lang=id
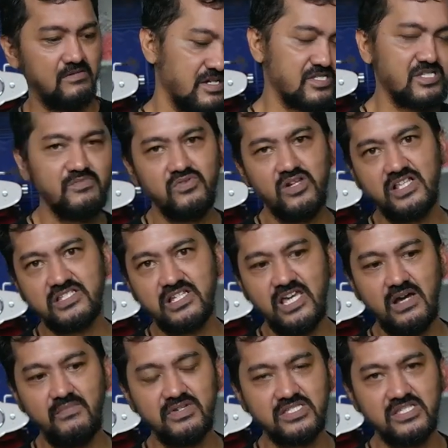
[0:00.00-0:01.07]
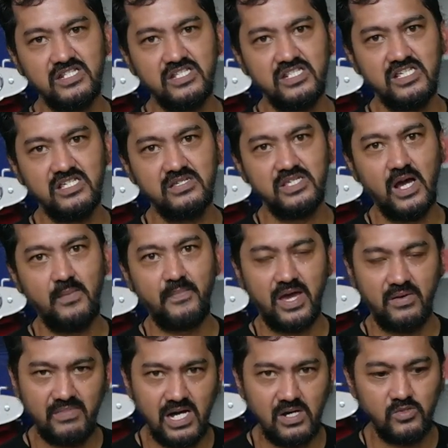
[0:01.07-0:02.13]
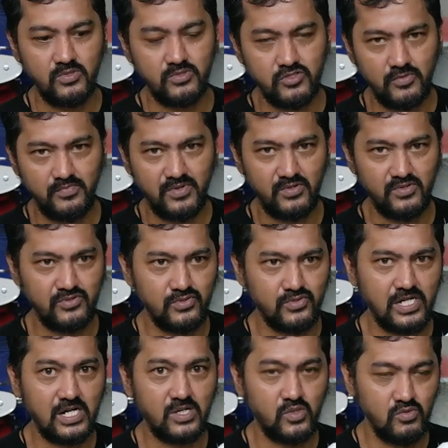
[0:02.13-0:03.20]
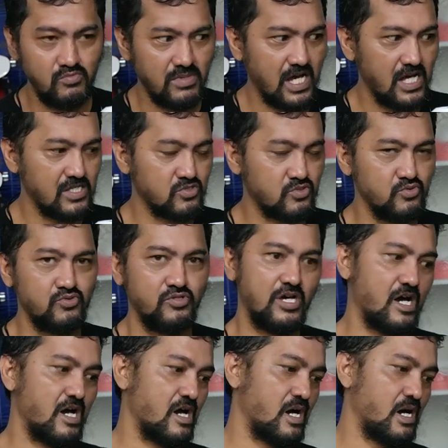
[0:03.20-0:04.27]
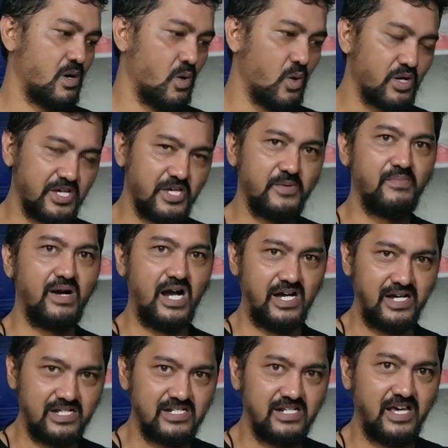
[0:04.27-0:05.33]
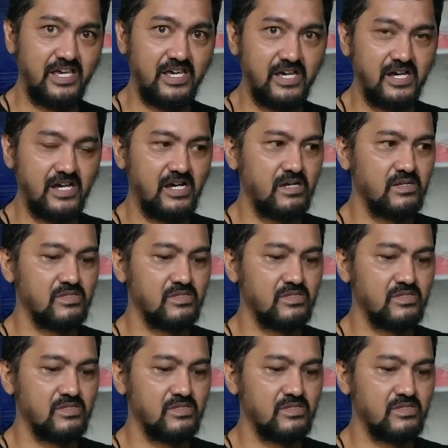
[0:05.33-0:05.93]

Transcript: Kesimpulan saya mesin ini ya memang untuk peruntukan rumah sudah oke okay banget lah ya.